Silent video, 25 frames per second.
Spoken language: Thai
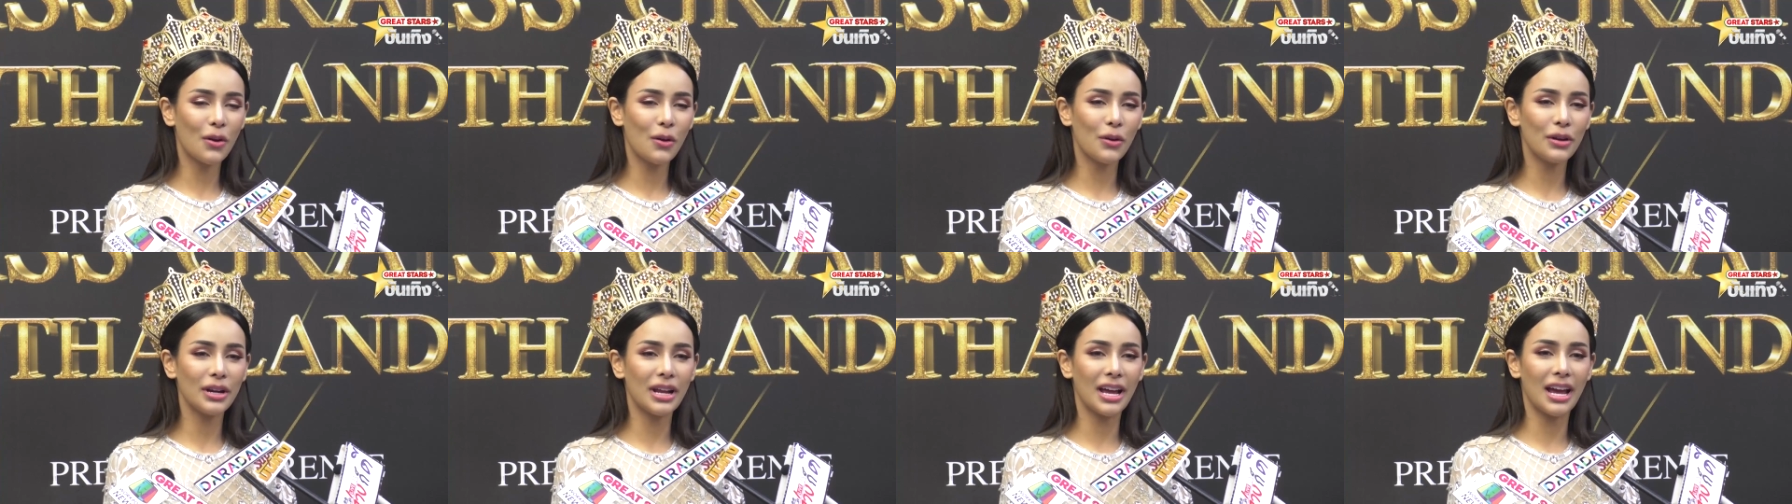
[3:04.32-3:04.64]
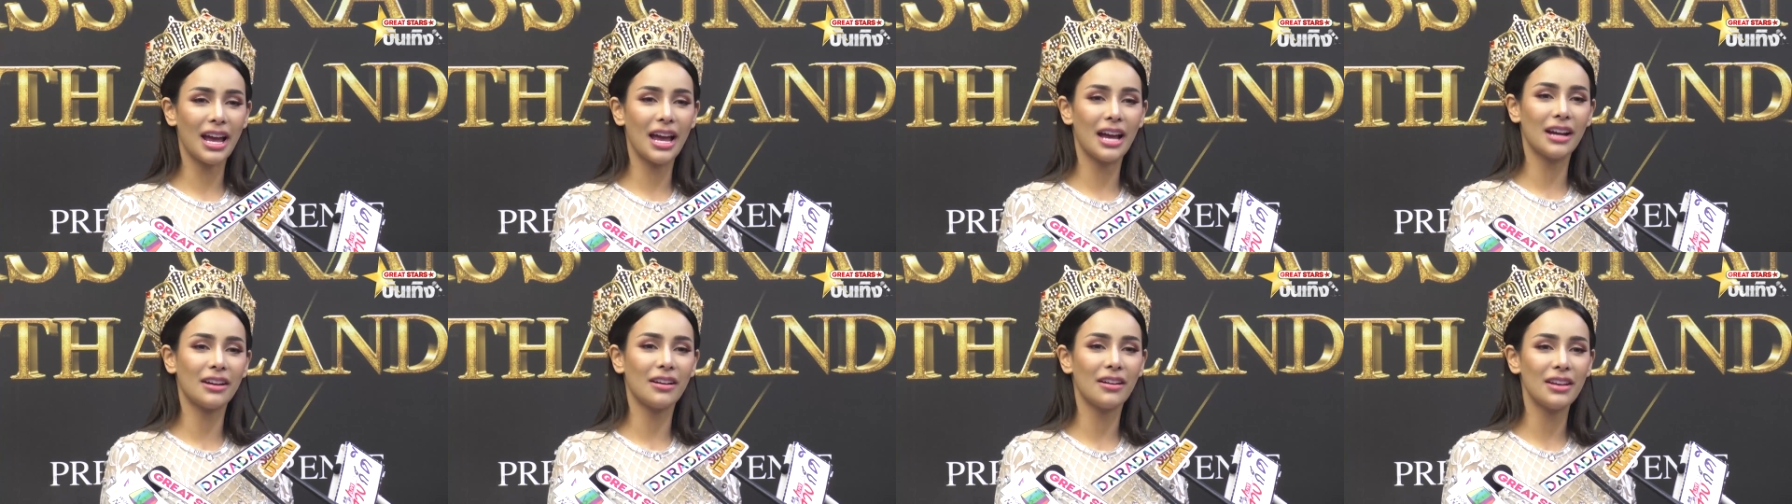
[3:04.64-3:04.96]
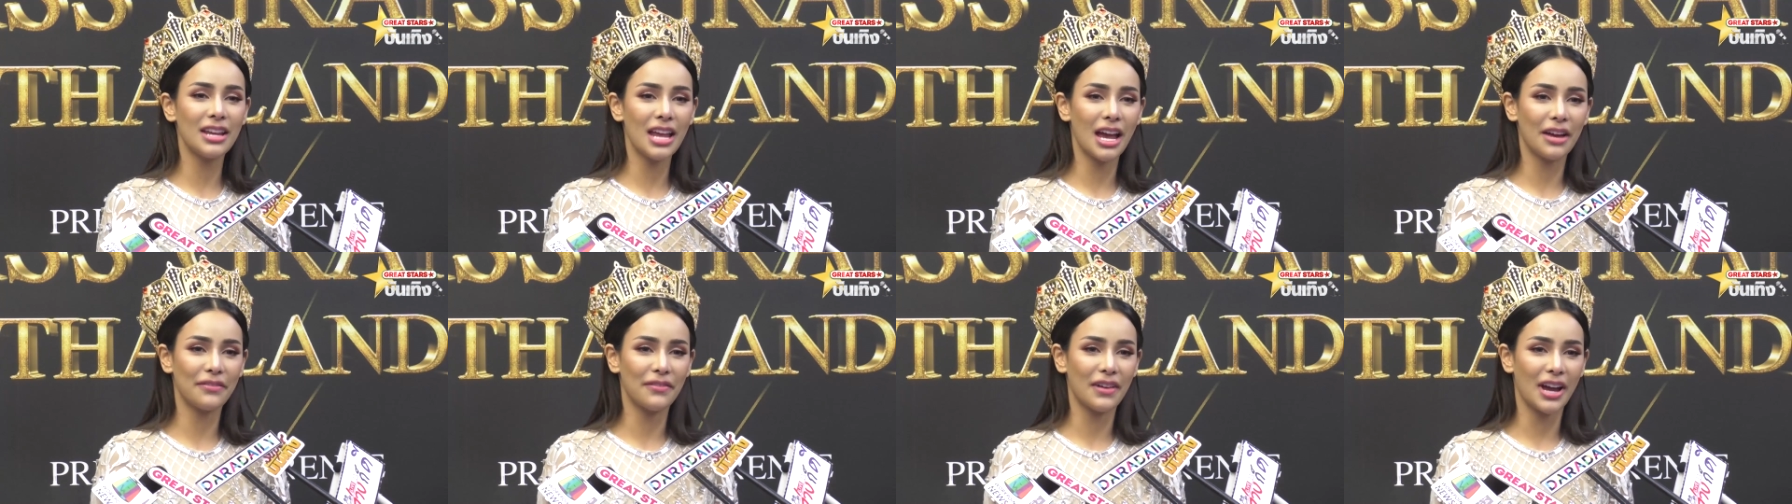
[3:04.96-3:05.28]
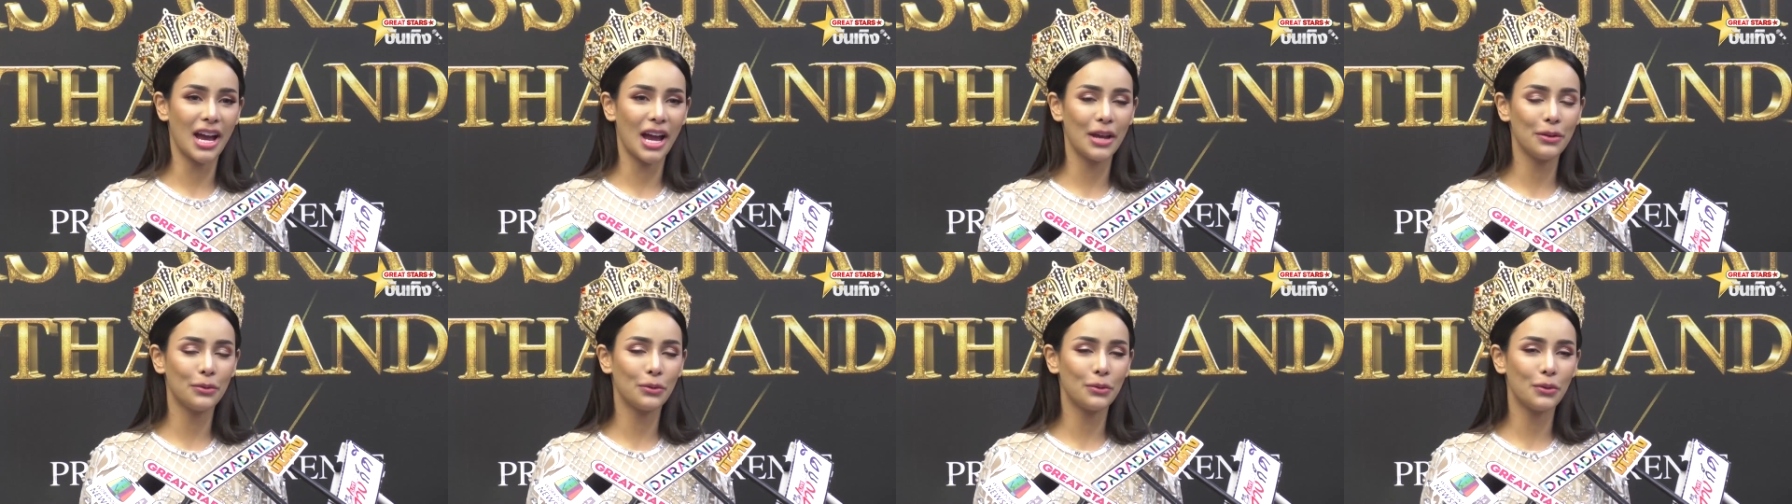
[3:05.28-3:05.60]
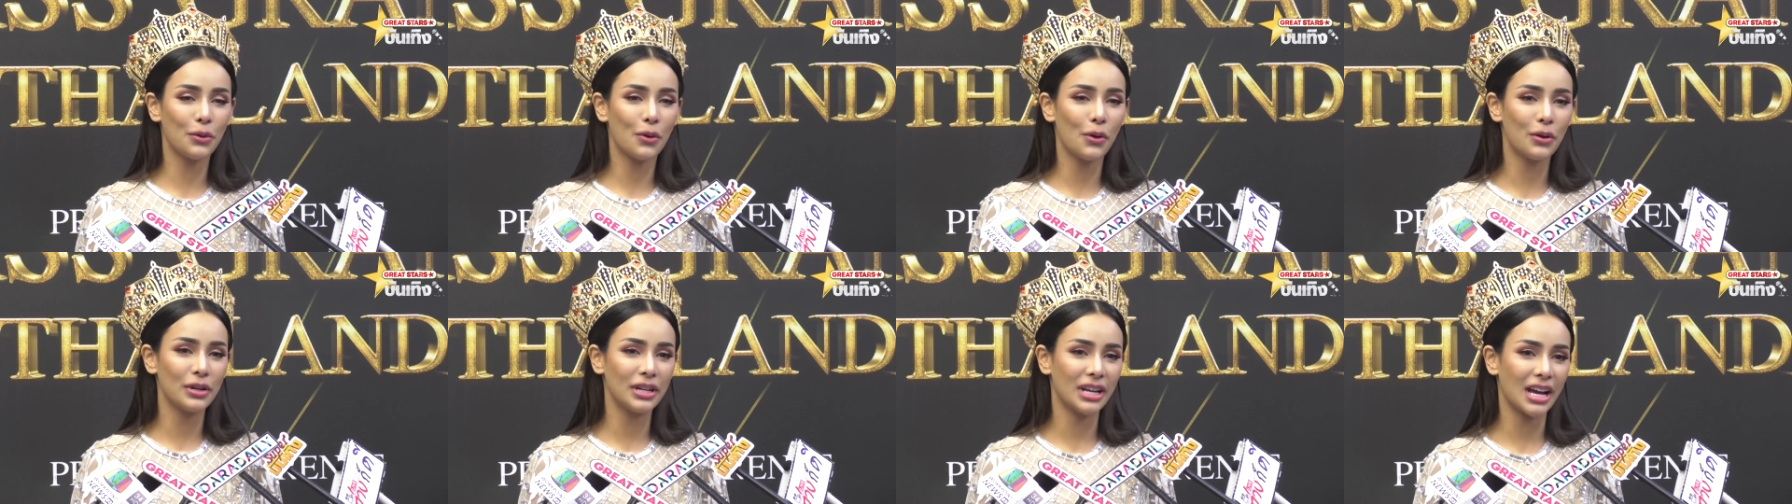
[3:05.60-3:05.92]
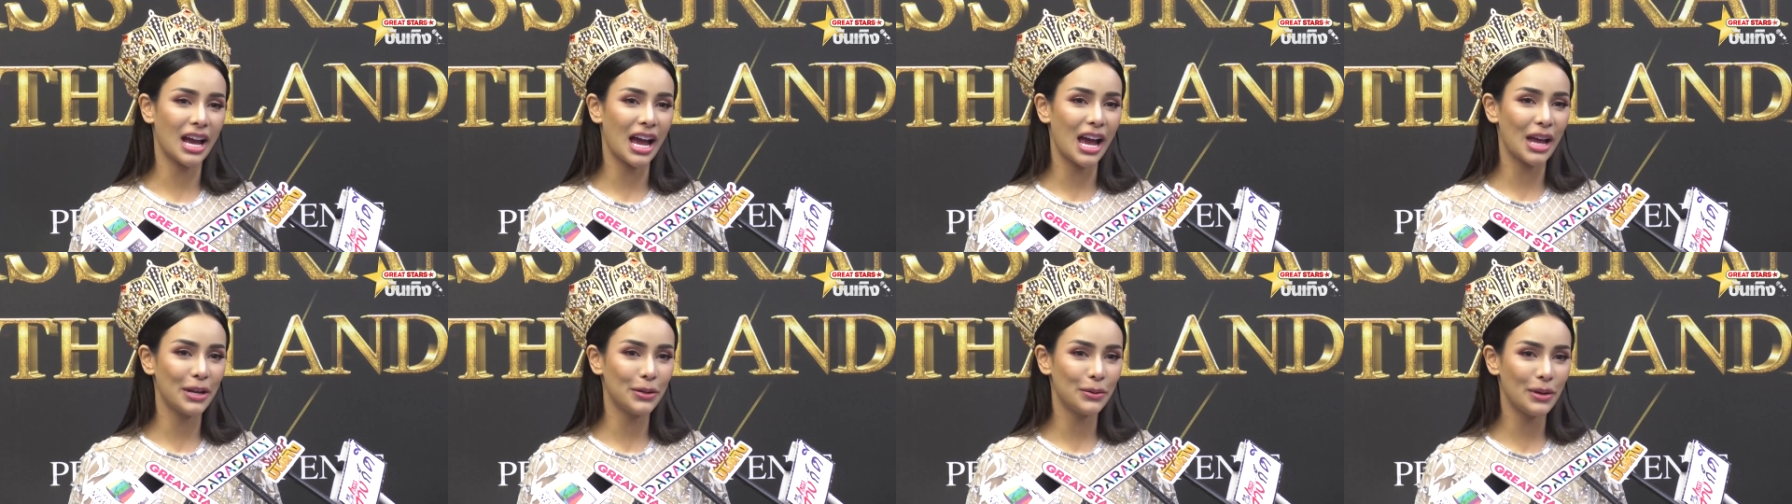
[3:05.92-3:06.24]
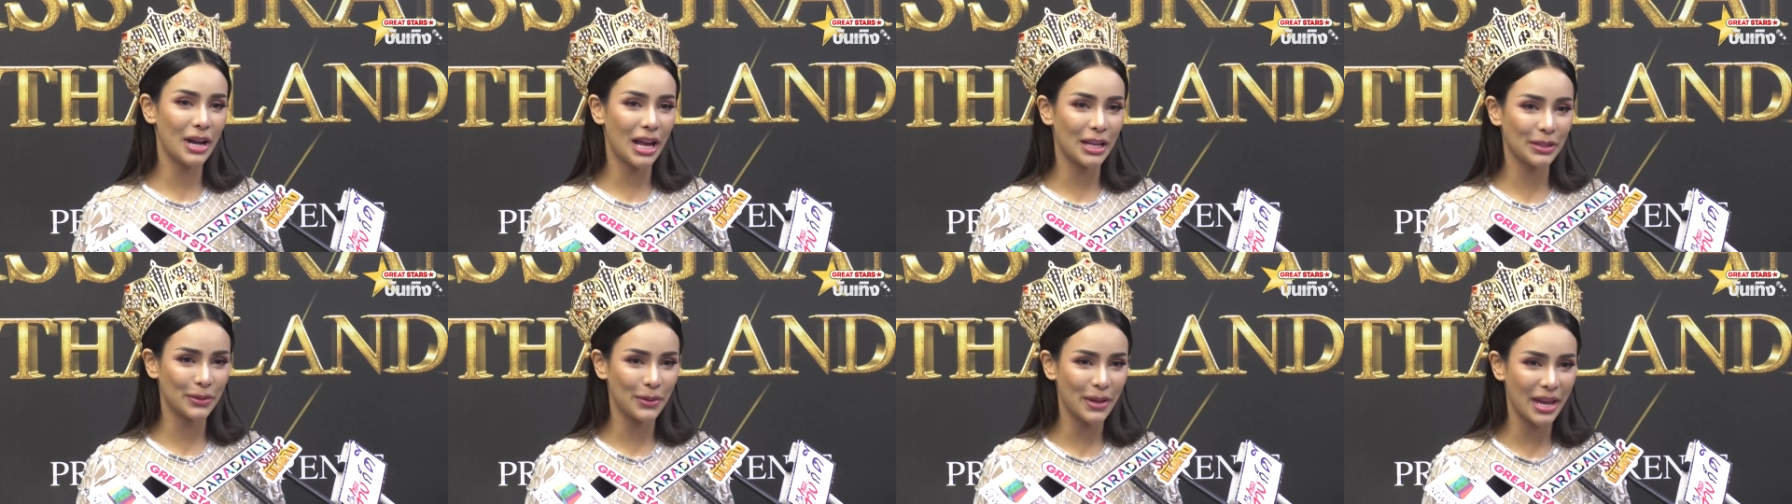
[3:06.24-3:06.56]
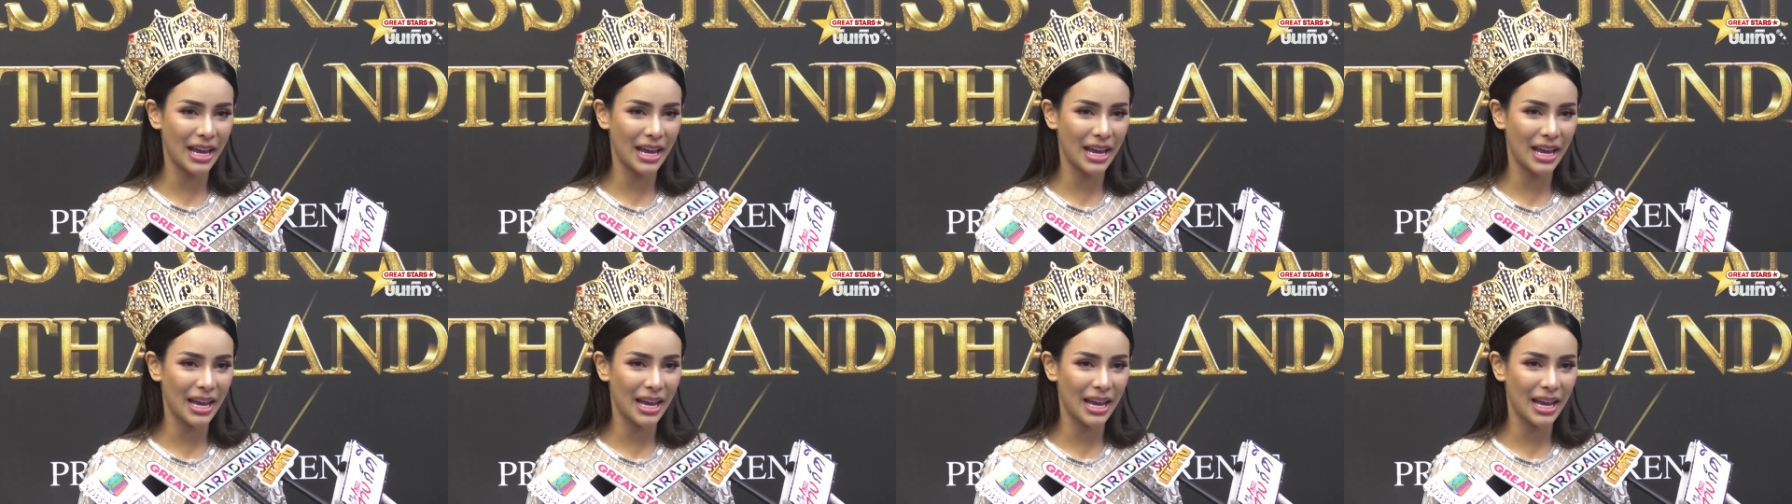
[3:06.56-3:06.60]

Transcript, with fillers: โก้นะคะก็อยากฝากให้ดูทุกคนนะคะดูแล